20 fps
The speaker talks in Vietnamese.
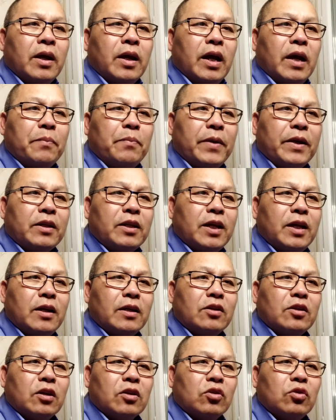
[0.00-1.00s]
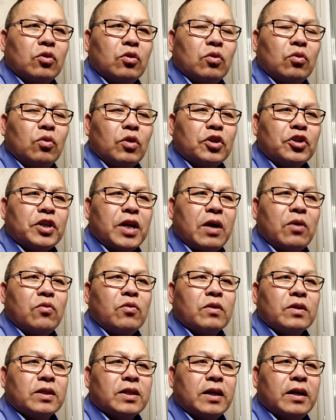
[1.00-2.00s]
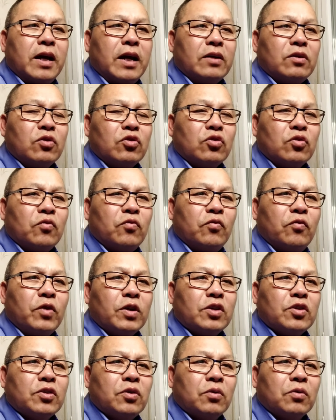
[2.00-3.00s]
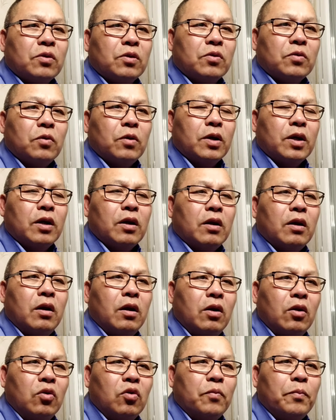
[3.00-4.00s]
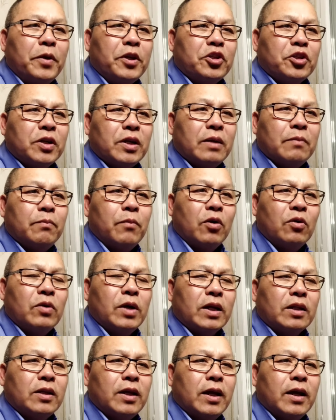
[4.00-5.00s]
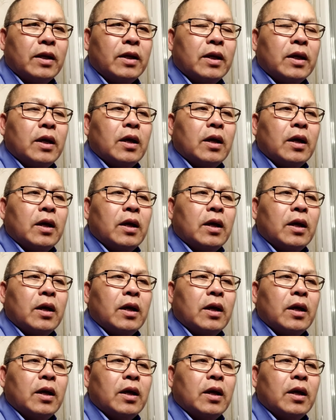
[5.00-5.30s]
e pe thi ri cha tu wa ja wa zeng hai do sho fu sho chu na la lu pe che nei mong hai tia